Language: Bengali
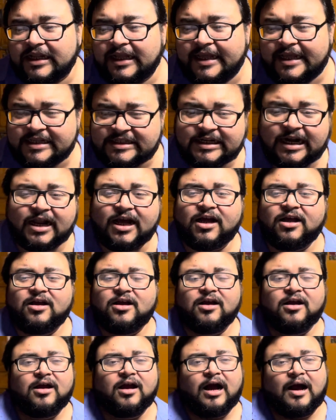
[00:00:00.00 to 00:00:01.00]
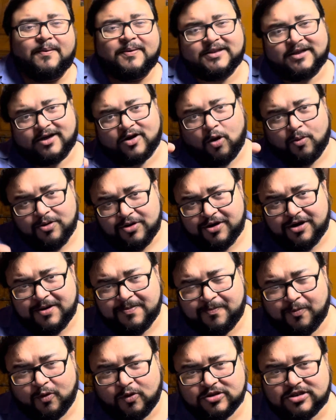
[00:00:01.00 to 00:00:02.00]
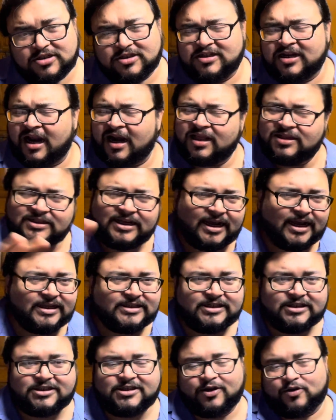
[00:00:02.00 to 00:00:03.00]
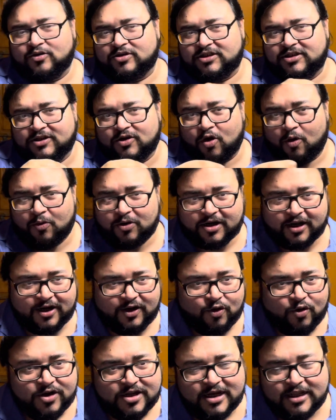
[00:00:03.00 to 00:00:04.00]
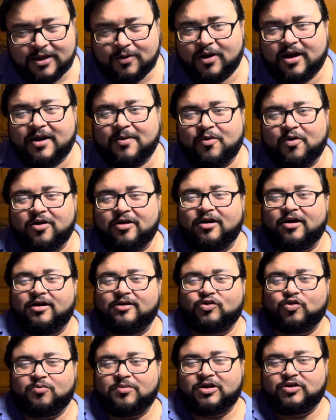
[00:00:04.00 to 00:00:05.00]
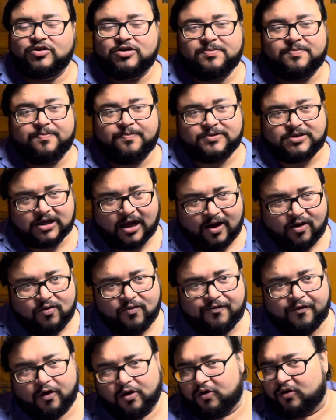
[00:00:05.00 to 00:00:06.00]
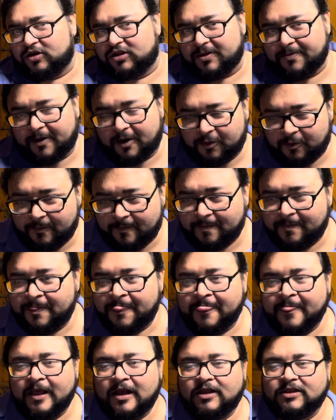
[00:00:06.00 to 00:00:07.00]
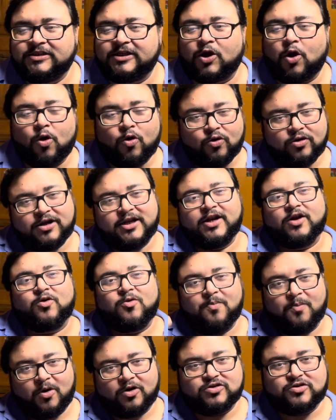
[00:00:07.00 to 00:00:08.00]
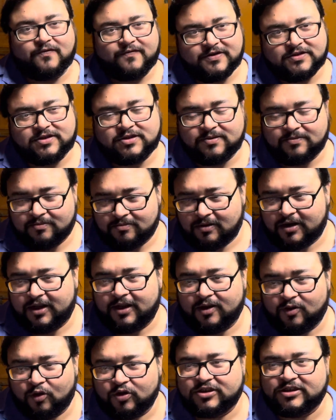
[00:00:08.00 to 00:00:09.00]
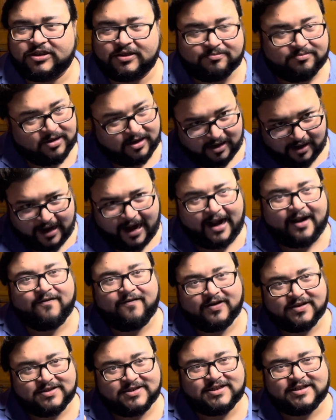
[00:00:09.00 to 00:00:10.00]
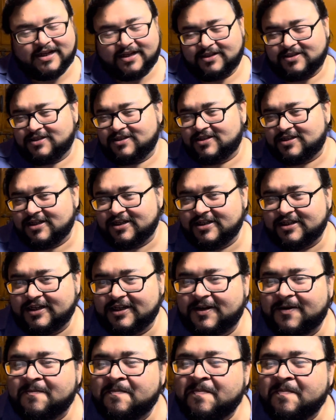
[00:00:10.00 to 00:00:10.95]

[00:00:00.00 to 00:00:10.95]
এছাড়া আমাদের কমিউনিটি পোস্ট নানান জায়গায় চেষ্টা করছি খবরটাকে রটিয়ে দেওয়ার এবং তোমরা যদি চাও ফলো করতে পারো যে কখন কীরকম বক্স অফিস মানে হচ্ছে অ্যাডভান্স সেল টিকিটের